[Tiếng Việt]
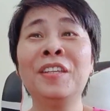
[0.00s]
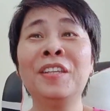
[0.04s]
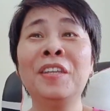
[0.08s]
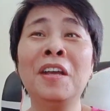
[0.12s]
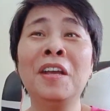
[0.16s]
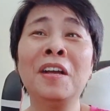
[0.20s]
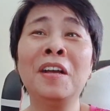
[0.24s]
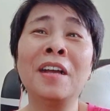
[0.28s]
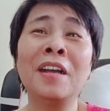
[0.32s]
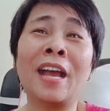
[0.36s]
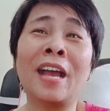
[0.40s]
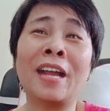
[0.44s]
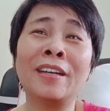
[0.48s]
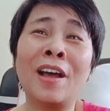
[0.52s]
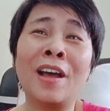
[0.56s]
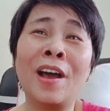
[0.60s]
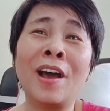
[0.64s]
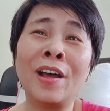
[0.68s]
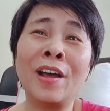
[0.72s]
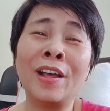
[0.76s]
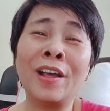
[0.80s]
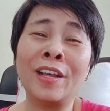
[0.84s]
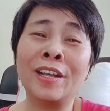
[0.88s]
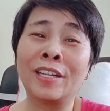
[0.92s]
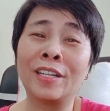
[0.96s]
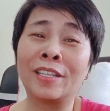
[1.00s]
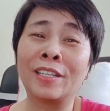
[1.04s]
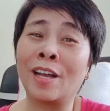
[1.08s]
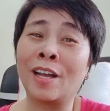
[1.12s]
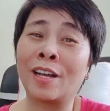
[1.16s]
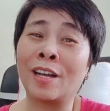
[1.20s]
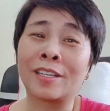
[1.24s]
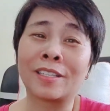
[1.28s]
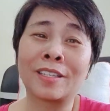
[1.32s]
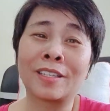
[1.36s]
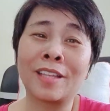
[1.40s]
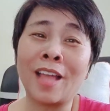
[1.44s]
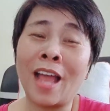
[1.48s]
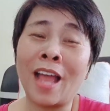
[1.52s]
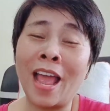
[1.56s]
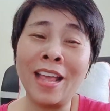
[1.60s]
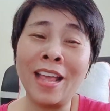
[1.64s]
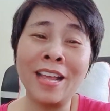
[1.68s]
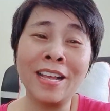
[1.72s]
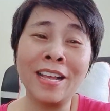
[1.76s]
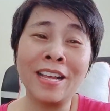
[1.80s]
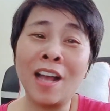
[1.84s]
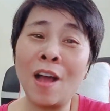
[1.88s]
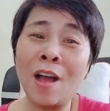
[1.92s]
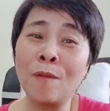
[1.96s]
nhưng anh ơi thực tế
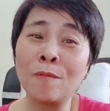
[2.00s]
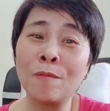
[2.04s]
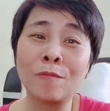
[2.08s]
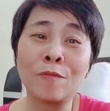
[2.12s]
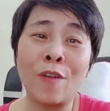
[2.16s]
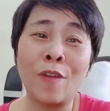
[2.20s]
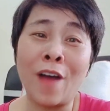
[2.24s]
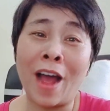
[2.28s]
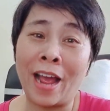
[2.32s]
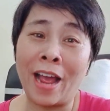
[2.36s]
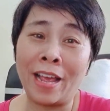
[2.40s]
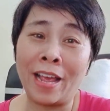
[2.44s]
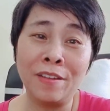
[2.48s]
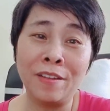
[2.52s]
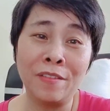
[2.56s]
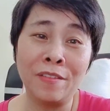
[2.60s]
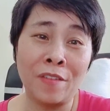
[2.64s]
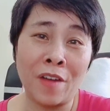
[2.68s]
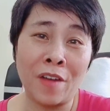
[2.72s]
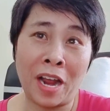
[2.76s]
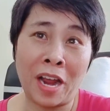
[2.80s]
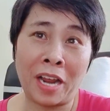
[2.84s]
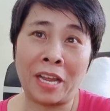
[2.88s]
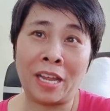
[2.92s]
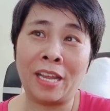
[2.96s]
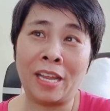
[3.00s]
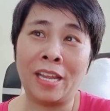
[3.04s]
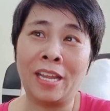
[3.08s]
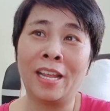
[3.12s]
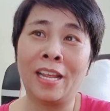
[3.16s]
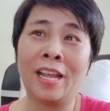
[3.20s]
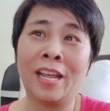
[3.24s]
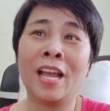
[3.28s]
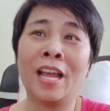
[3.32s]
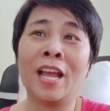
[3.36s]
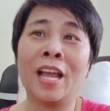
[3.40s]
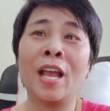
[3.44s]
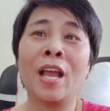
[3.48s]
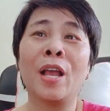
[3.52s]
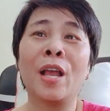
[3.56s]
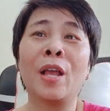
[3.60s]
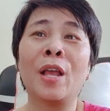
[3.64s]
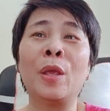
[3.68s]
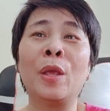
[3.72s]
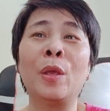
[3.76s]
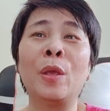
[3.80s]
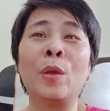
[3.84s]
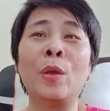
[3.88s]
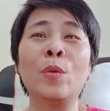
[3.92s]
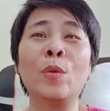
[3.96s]
không phải vậy
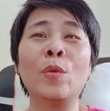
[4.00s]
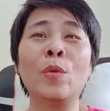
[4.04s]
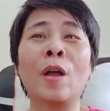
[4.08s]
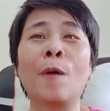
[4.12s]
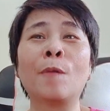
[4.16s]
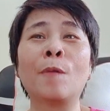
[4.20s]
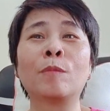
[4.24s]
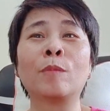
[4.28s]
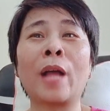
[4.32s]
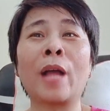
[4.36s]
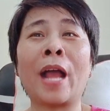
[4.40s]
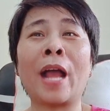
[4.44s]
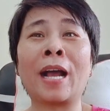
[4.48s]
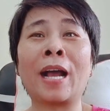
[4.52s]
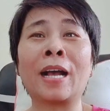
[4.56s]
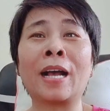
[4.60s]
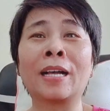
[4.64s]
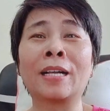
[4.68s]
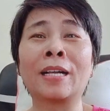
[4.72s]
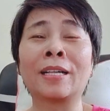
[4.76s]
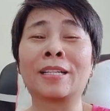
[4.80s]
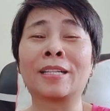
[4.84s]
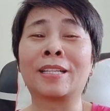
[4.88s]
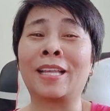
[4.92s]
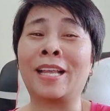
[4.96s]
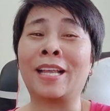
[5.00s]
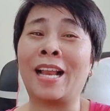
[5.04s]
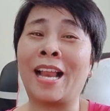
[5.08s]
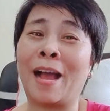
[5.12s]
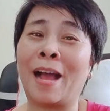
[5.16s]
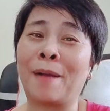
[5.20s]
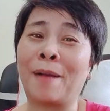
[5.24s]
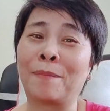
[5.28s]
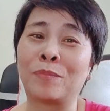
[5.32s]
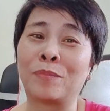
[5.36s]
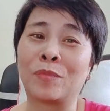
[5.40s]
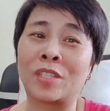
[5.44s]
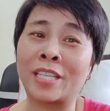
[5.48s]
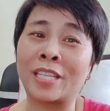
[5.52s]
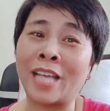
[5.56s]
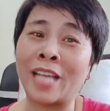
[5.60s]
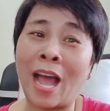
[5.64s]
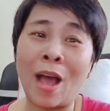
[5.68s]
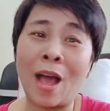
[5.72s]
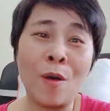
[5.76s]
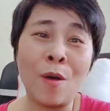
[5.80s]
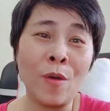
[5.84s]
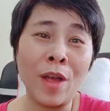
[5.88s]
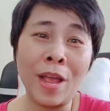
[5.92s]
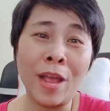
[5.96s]
yếu không ăn thì làm
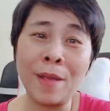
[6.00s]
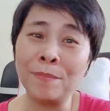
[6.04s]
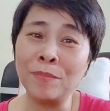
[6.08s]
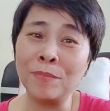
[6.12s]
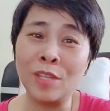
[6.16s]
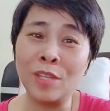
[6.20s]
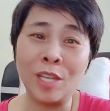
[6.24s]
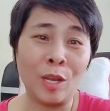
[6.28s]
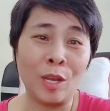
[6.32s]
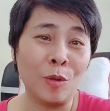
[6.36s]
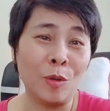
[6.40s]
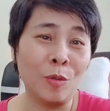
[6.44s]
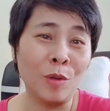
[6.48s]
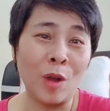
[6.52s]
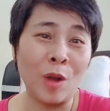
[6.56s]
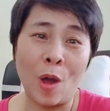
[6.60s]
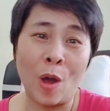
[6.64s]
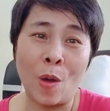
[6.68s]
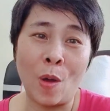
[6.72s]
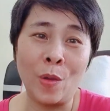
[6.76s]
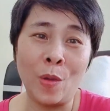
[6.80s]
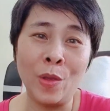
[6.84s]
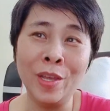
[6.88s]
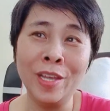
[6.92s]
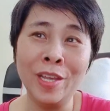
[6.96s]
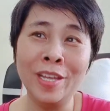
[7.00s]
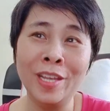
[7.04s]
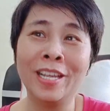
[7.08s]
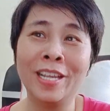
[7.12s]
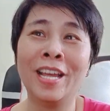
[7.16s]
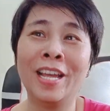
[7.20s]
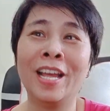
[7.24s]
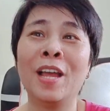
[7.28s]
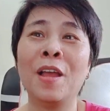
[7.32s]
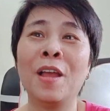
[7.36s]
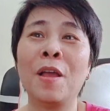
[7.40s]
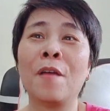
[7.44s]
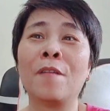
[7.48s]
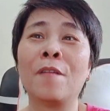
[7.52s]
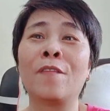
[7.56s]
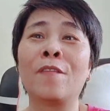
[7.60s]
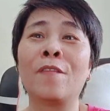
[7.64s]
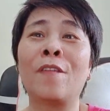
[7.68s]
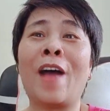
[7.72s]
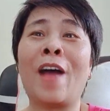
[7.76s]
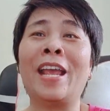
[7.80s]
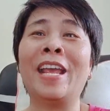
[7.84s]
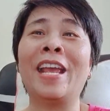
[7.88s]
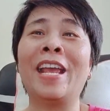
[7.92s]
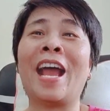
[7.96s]
sao em chịu nổi
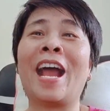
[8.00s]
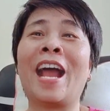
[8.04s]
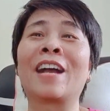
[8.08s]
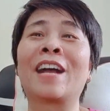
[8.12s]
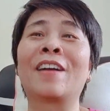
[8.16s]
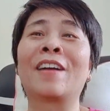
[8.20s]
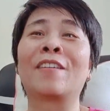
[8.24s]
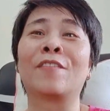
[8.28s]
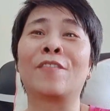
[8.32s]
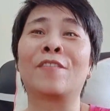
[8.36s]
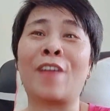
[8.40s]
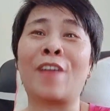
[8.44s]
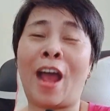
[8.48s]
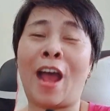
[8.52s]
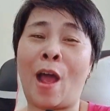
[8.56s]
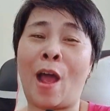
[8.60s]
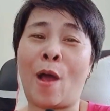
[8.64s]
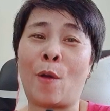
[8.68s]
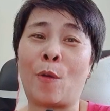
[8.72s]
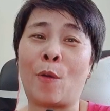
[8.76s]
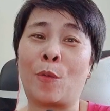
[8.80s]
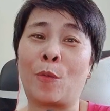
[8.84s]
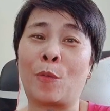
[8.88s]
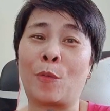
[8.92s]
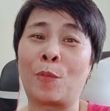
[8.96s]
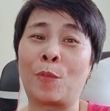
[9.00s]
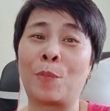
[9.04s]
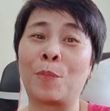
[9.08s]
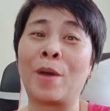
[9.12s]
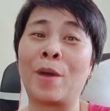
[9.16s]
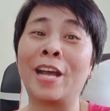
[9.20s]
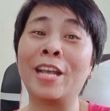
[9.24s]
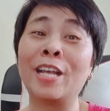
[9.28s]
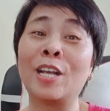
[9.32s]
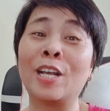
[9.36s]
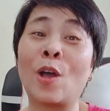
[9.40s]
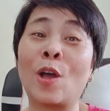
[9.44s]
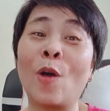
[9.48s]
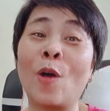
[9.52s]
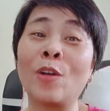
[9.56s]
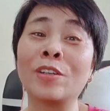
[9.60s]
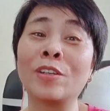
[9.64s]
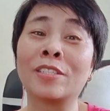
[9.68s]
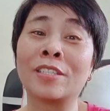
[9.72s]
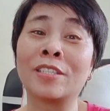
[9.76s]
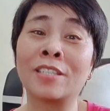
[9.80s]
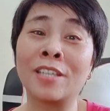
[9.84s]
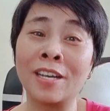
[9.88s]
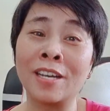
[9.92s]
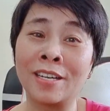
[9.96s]
phải ăn vào mới có
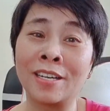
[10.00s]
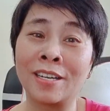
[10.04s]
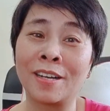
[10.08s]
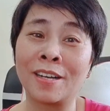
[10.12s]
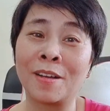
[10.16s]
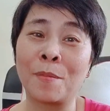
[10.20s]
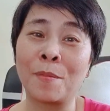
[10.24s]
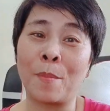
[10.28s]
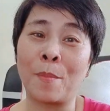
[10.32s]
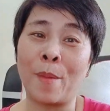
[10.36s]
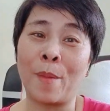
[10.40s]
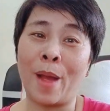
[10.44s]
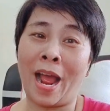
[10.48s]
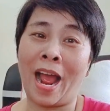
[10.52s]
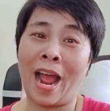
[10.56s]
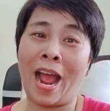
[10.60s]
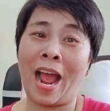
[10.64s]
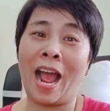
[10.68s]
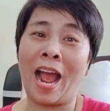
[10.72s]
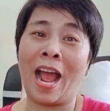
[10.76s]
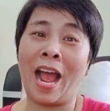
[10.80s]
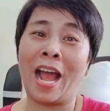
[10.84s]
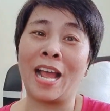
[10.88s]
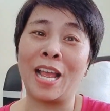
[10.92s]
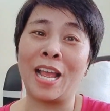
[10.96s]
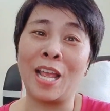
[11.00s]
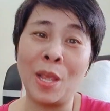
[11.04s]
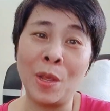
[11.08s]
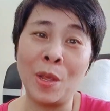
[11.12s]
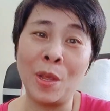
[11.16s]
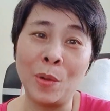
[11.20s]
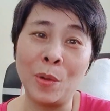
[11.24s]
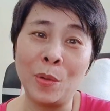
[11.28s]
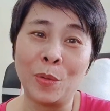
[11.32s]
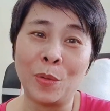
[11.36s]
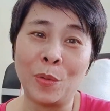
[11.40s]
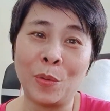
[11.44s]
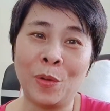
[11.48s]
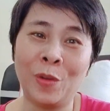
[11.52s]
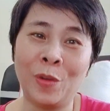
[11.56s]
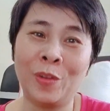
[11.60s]
sức mà yêu